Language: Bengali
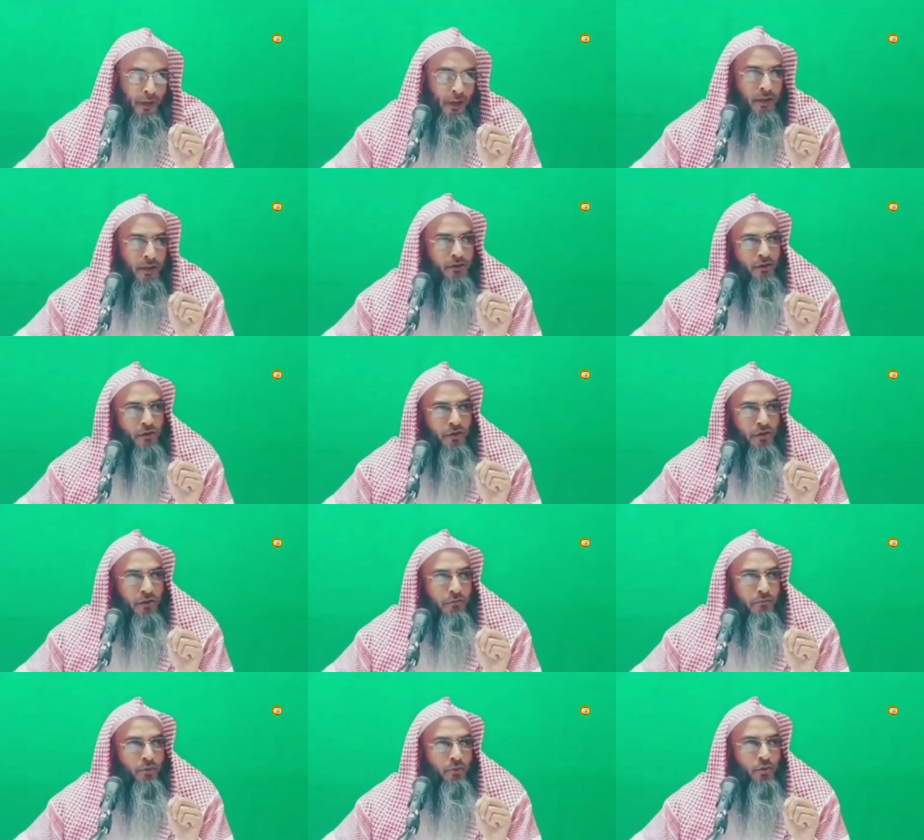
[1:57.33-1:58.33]
এই জন্য
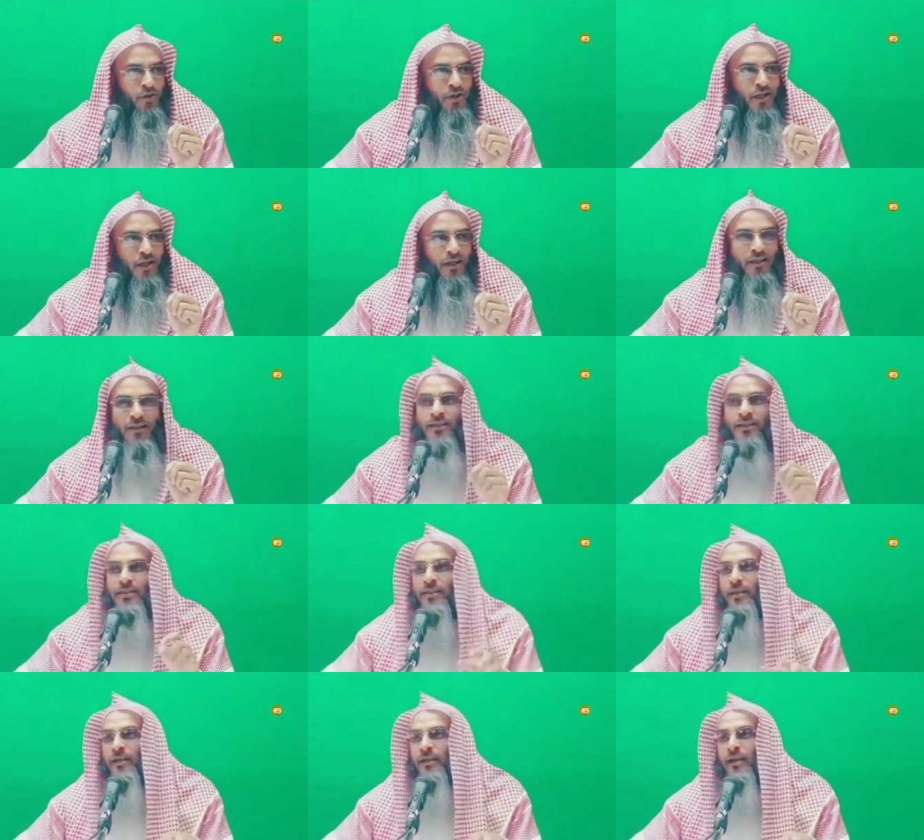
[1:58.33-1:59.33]
মৌসা আলী
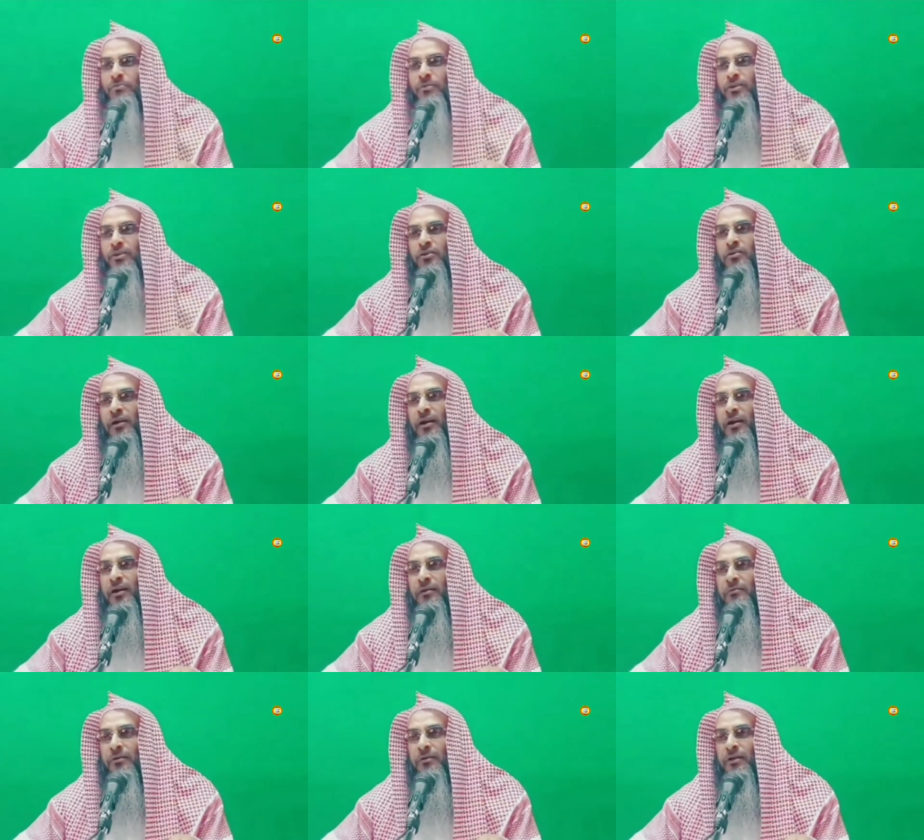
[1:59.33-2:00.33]
সালামকে যখন
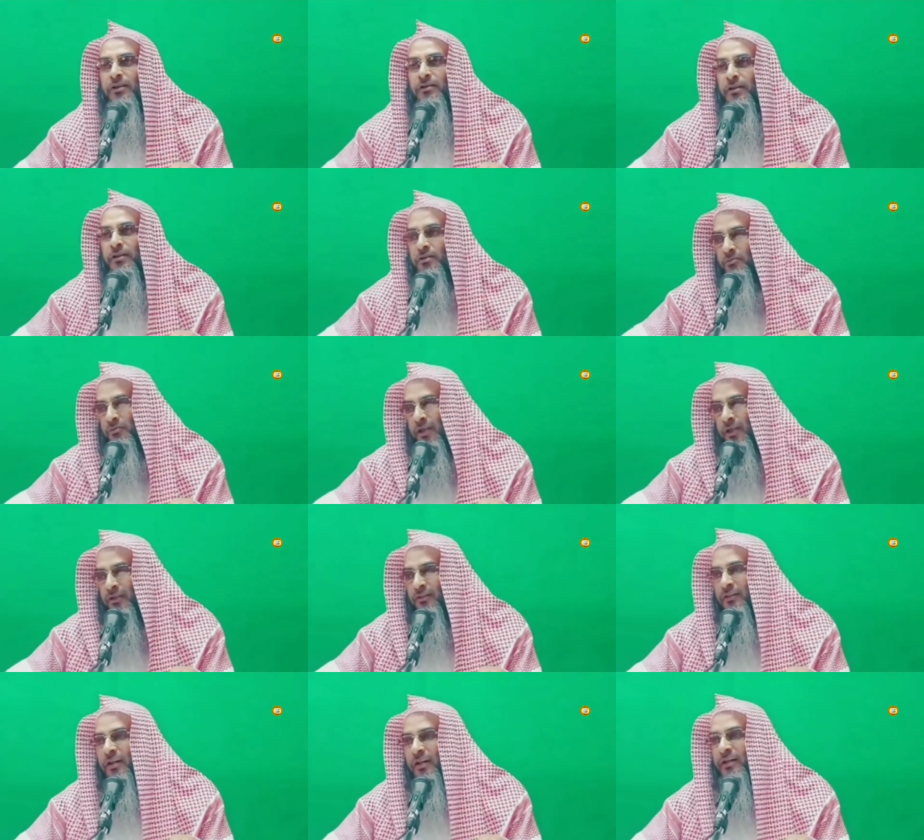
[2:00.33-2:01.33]
আল্লাহ বললেন যে তোমার
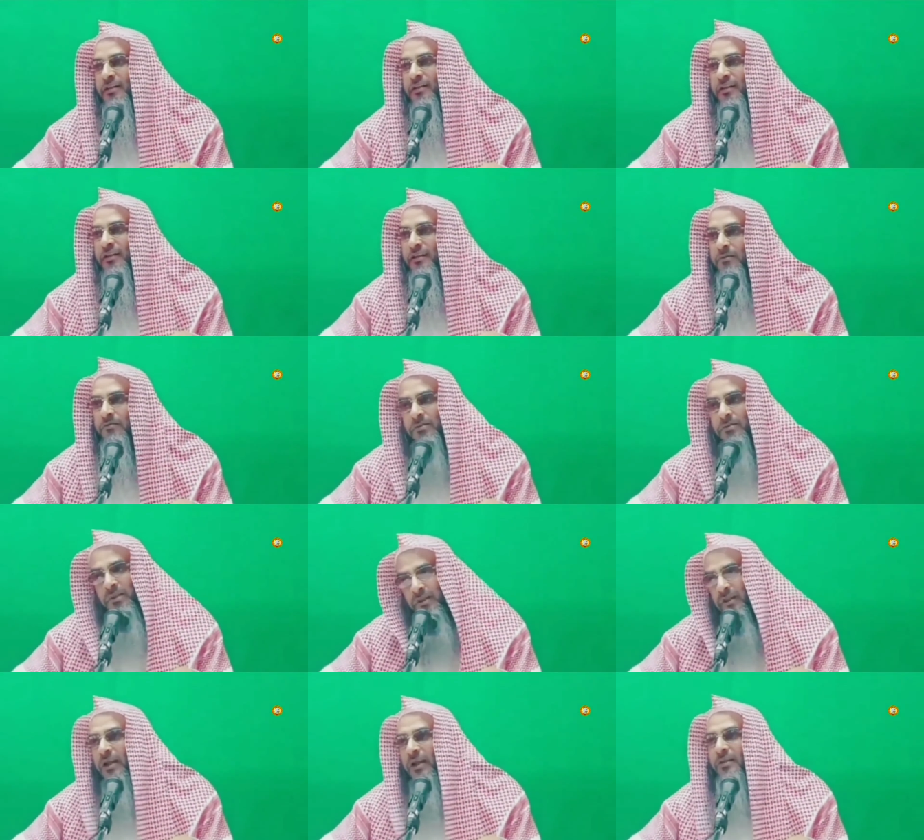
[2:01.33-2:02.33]
হাতে লাঠিটা কি বলছে
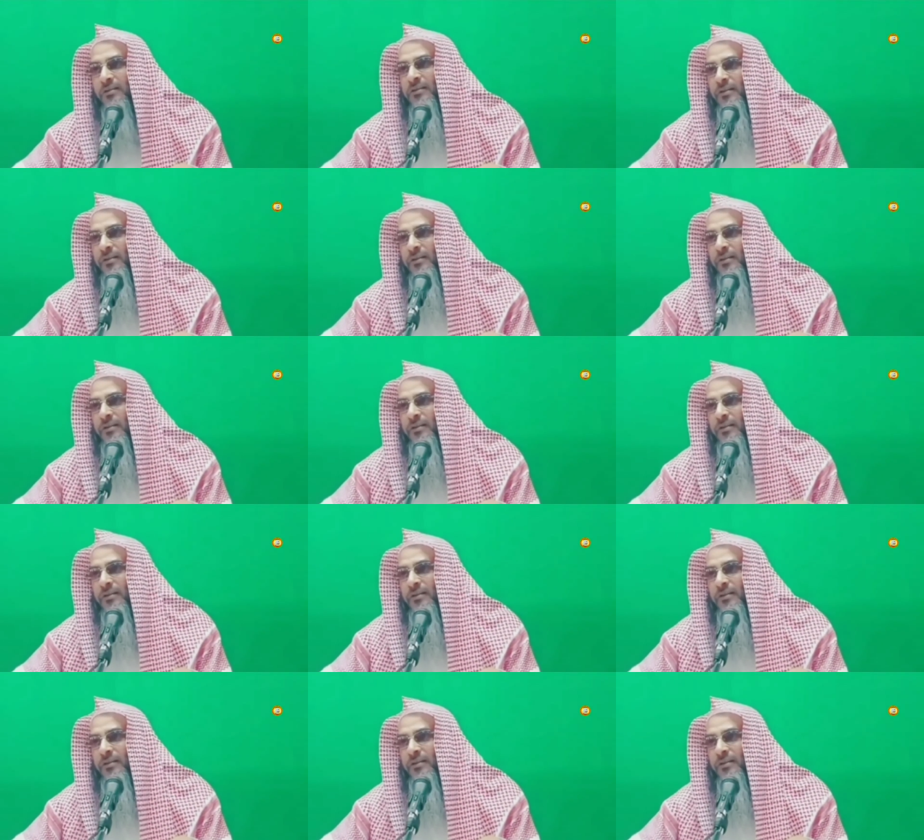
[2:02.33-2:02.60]
লাঠি